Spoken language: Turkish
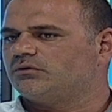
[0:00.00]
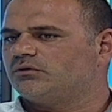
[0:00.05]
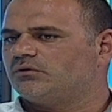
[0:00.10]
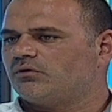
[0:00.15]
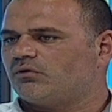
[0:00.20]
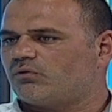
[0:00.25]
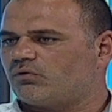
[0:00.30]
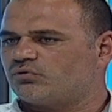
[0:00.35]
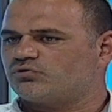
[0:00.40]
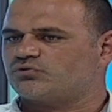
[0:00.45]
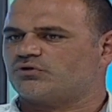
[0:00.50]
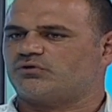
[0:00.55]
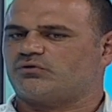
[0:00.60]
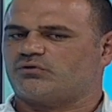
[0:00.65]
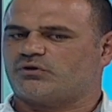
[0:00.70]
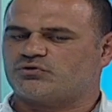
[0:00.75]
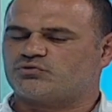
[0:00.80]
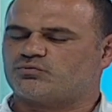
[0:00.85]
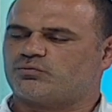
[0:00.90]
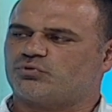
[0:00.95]
O yüzden
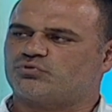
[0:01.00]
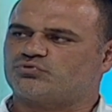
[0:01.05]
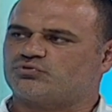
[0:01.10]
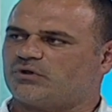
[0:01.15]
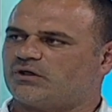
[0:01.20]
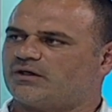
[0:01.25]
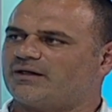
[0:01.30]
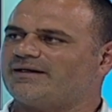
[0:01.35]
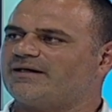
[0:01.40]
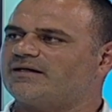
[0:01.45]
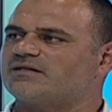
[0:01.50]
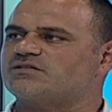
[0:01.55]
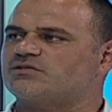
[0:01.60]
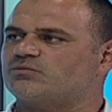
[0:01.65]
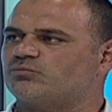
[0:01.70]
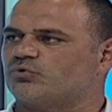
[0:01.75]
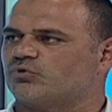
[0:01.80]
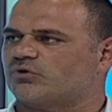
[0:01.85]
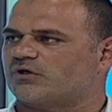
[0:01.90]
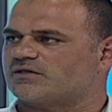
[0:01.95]
dolayı sporculara
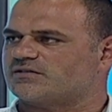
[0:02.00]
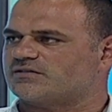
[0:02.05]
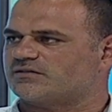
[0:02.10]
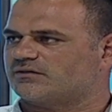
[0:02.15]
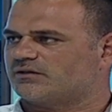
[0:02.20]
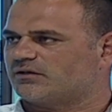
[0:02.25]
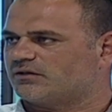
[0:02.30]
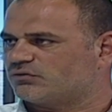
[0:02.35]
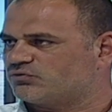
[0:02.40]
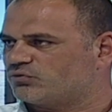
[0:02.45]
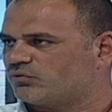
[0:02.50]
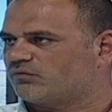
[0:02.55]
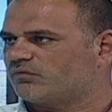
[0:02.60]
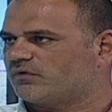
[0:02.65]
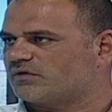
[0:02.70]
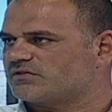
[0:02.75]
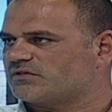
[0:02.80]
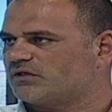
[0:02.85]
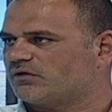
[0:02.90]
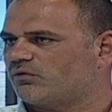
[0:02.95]
yansımıyor aslında çok
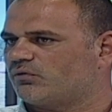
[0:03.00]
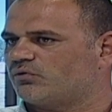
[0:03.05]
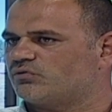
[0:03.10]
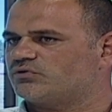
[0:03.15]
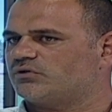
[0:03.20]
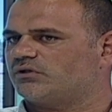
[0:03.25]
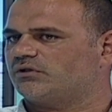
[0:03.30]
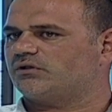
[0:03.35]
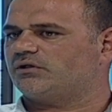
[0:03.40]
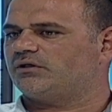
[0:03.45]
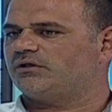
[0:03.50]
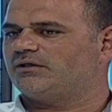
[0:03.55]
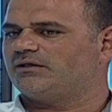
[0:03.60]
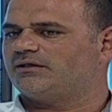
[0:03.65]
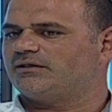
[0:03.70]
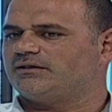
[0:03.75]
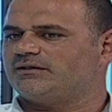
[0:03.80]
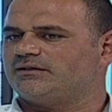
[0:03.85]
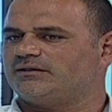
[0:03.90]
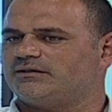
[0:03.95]
fazla. O yüzden
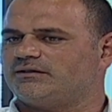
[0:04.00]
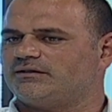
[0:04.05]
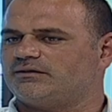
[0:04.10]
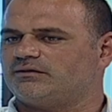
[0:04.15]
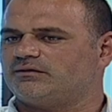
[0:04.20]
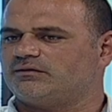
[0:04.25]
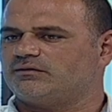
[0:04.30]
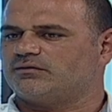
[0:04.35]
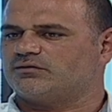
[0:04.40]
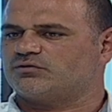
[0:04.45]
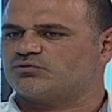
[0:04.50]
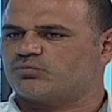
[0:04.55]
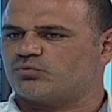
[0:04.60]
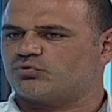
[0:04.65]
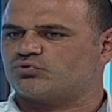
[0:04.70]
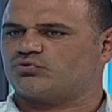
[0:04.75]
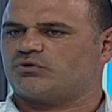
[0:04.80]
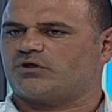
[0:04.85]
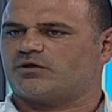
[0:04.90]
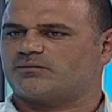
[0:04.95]
e,
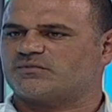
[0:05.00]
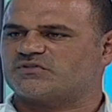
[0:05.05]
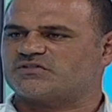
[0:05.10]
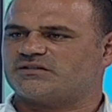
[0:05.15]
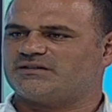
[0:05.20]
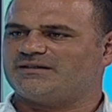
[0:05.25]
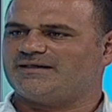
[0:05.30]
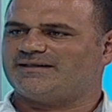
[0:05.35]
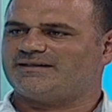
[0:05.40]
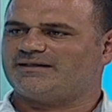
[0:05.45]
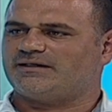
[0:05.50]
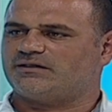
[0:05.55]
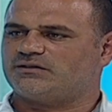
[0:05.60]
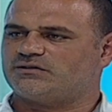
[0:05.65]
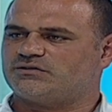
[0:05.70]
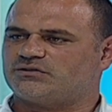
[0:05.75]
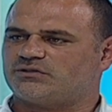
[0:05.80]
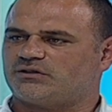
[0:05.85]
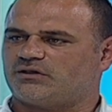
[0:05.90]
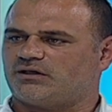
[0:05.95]
sporcularımızın
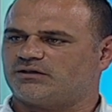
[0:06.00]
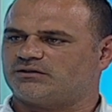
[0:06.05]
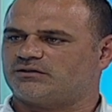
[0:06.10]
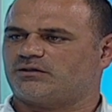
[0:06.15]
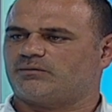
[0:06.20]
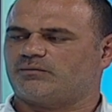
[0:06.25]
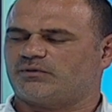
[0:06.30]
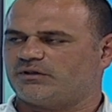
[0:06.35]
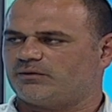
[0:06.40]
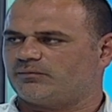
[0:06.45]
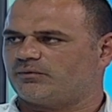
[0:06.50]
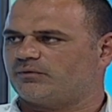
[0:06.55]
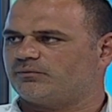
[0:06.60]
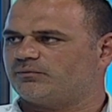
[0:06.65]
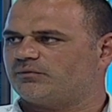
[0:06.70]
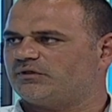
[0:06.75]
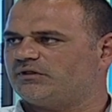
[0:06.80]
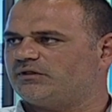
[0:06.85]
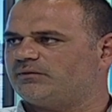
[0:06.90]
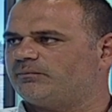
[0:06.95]
yeterince antrenman
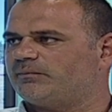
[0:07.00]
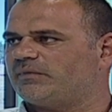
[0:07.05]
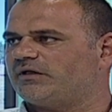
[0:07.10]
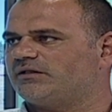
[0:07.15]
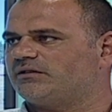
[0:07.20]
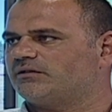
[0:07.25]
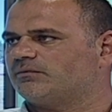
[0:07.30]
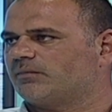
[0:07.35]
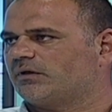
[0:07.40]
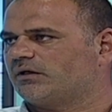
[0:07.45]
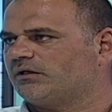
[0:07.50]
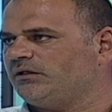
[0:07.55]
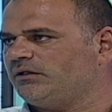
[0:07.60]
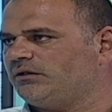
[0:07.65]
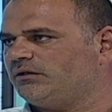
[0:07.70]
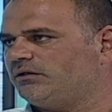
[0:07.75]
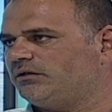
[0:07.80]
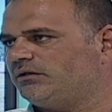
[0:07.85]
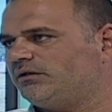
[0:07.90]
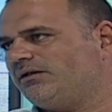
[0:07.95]
yapabilme ihtimali
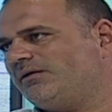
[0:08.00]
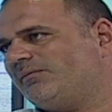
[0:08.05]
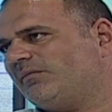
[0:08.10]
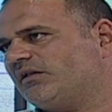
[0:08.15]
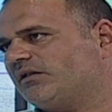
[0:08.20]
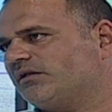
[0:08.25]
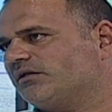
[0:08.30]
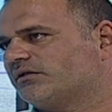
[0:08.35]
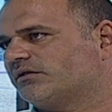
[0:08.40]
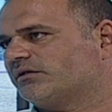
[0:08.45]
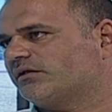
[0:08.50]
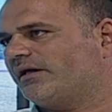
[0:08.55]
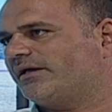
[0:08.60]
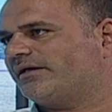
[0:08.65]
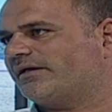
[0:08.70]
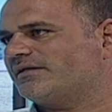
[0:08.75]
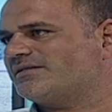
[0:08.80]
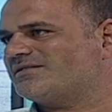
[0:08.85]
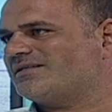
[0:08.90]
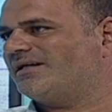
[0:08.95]
limitlidir.
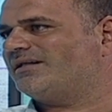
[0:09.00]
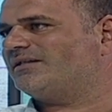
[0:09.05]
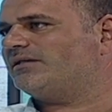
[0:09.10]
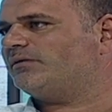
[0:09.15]
Herkes kendi